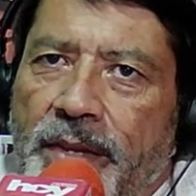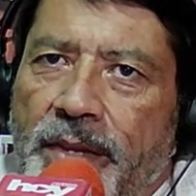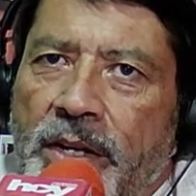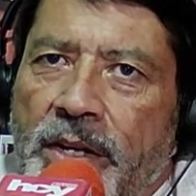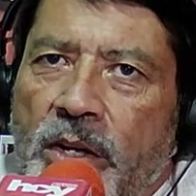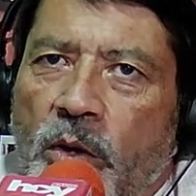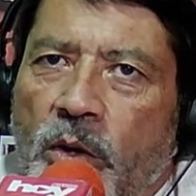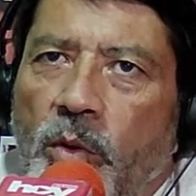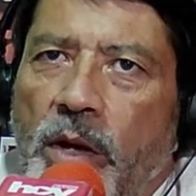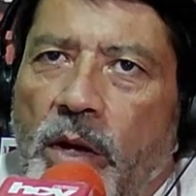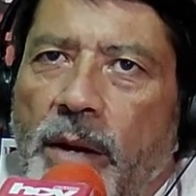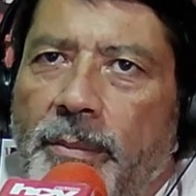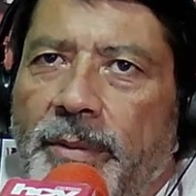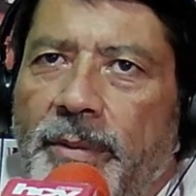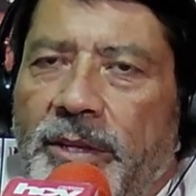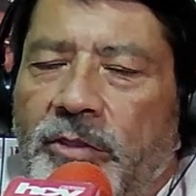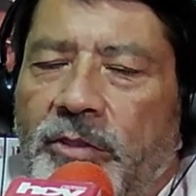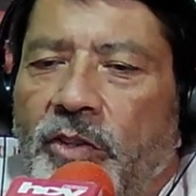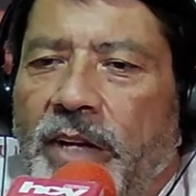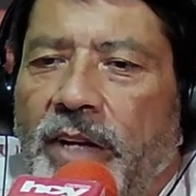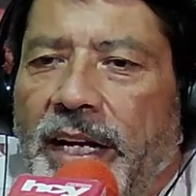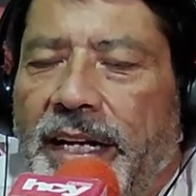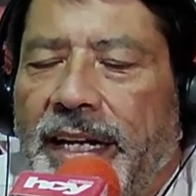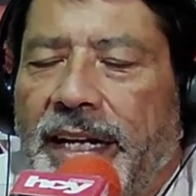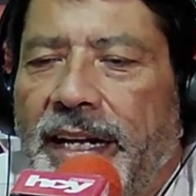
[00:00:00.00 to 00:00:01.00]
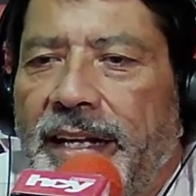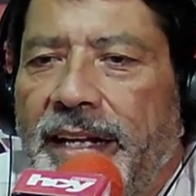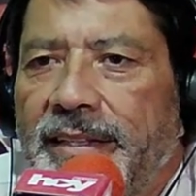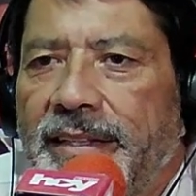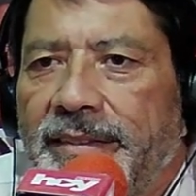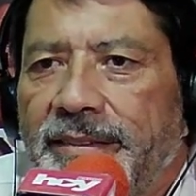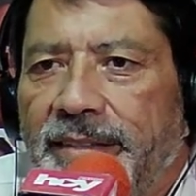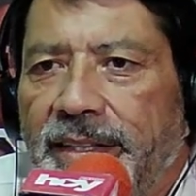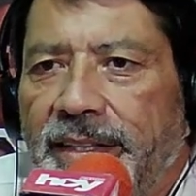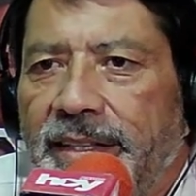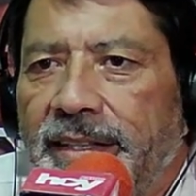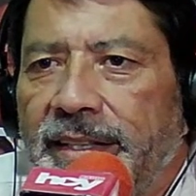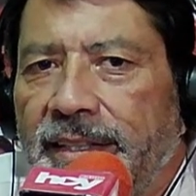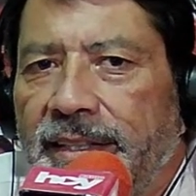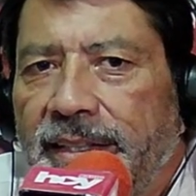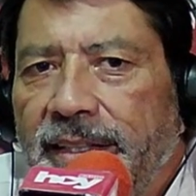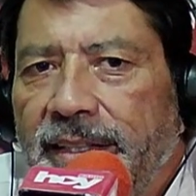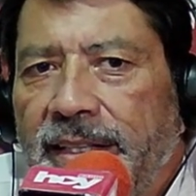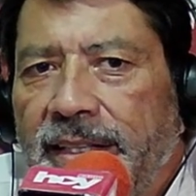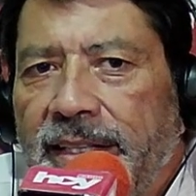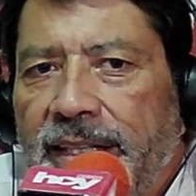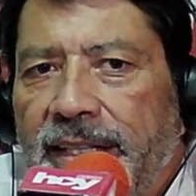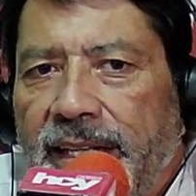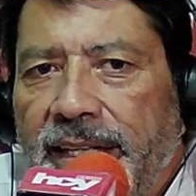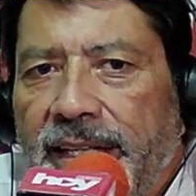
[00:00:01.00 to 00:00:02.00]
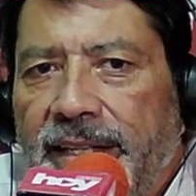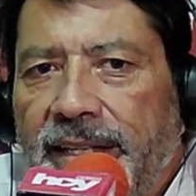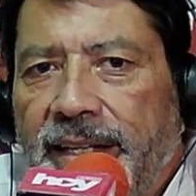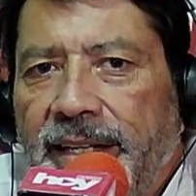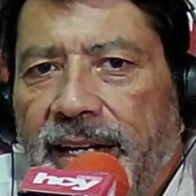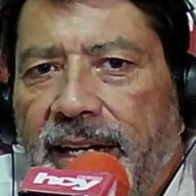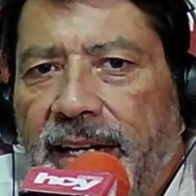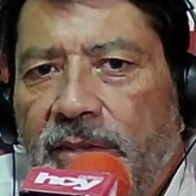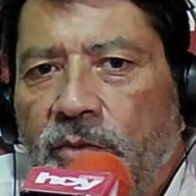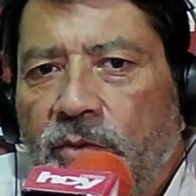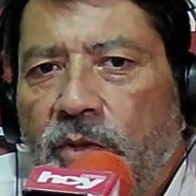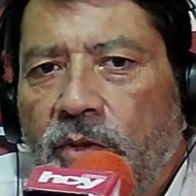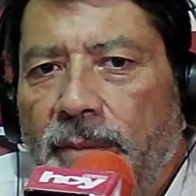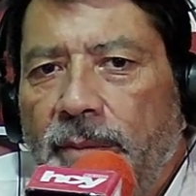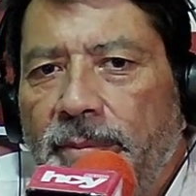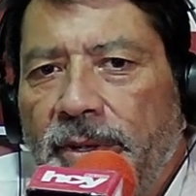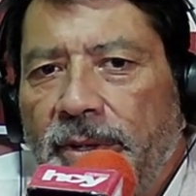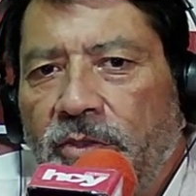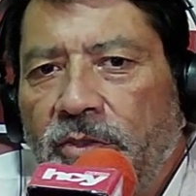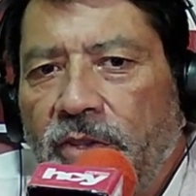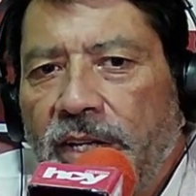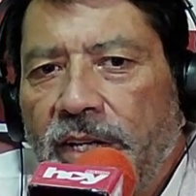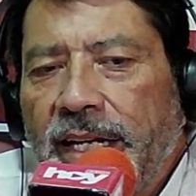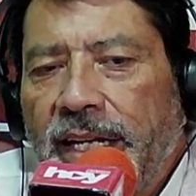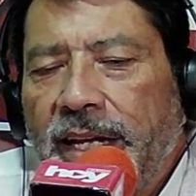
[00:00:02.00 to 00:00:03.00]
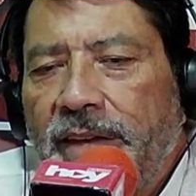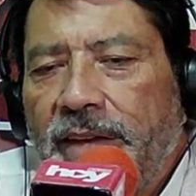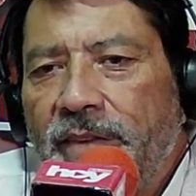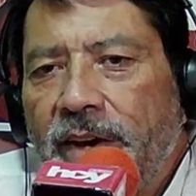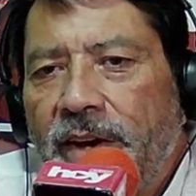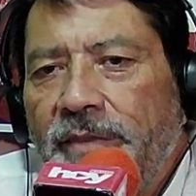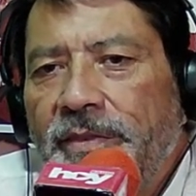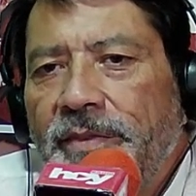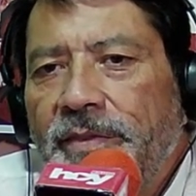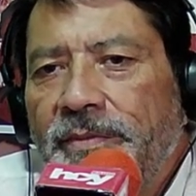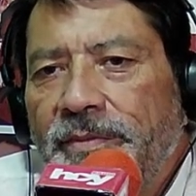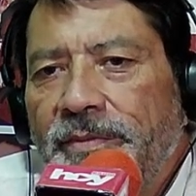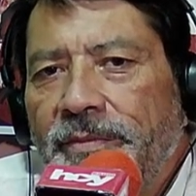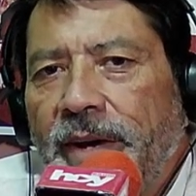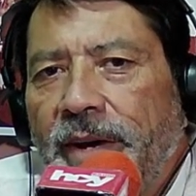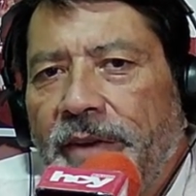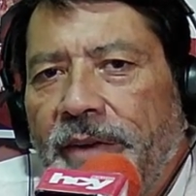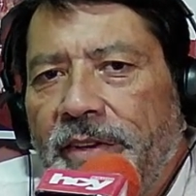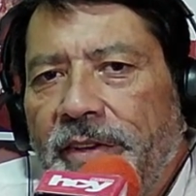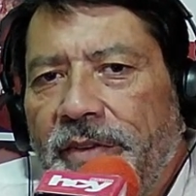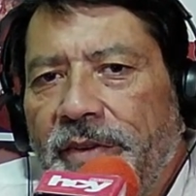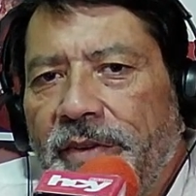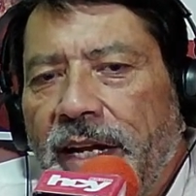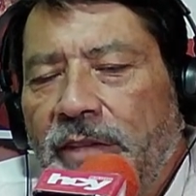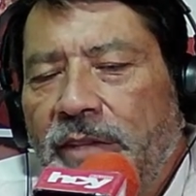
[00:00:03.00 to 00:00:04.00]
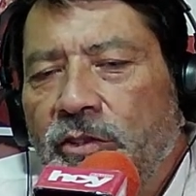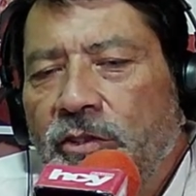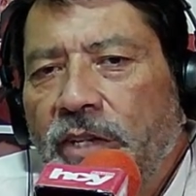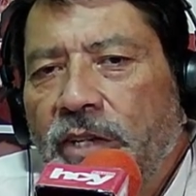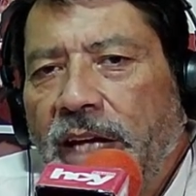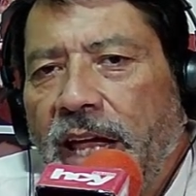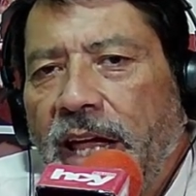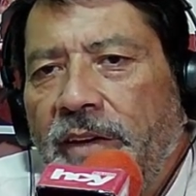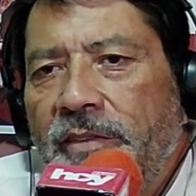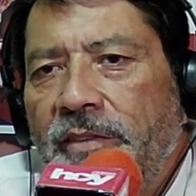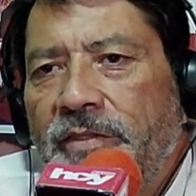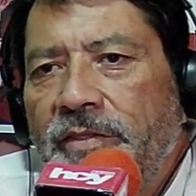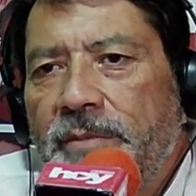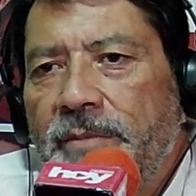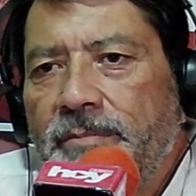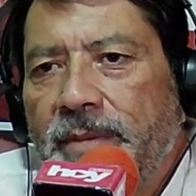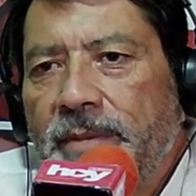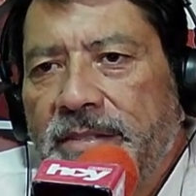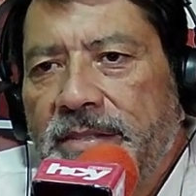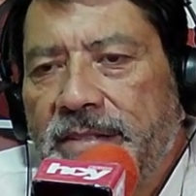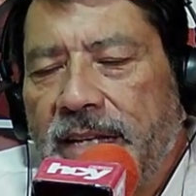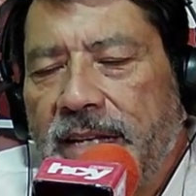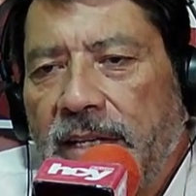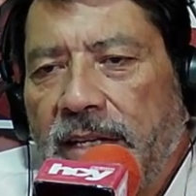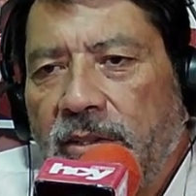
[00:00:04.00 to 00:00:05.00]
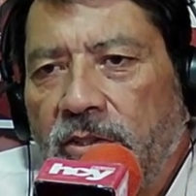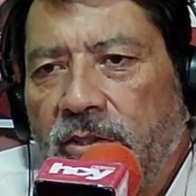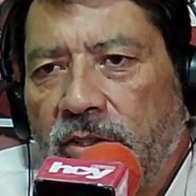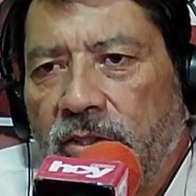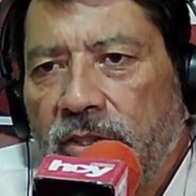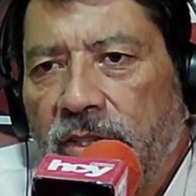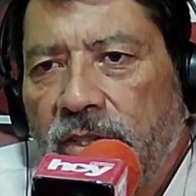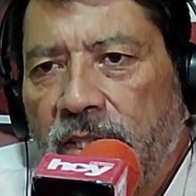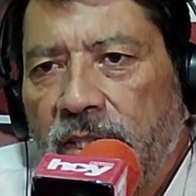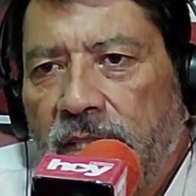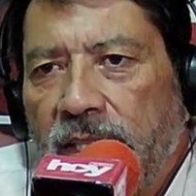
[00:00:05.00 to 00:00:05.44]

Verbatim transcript: Una persona agradecida en realidad es una persona que va vibrando cada vez más alto,